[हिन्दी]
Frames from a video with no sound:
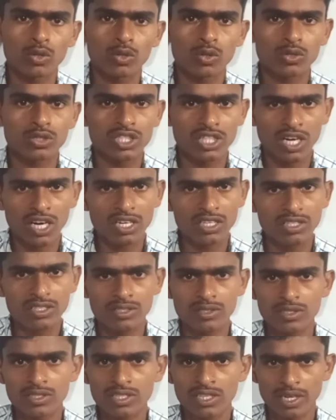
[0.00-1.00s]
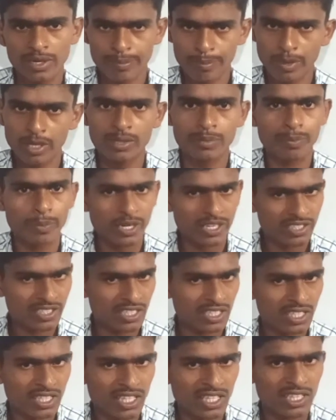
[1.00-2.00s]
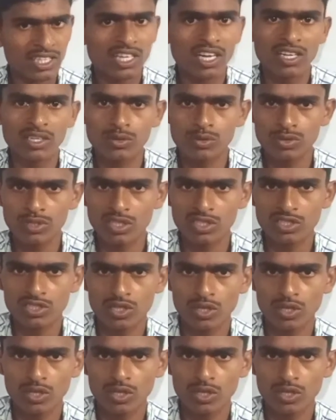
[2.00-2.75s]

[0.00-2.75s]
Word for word: तो चार या पांच प्रश्न दिए थे आज उसका